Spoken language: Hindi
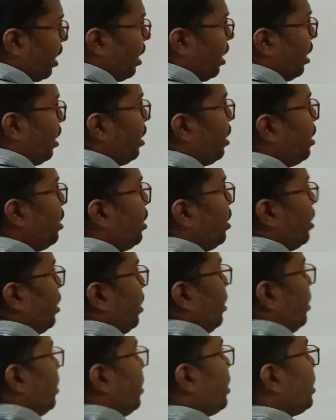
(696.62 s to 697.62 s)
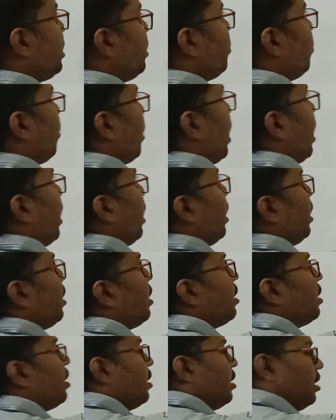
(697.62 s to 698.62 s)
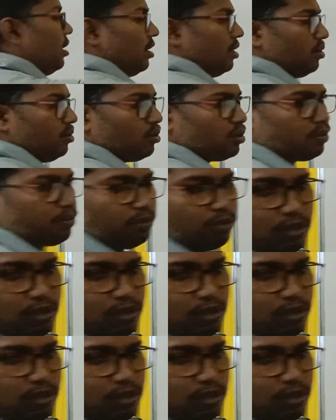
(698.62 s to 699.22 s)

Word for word: रहा है इनर्ट ही हो रहा है तो उस,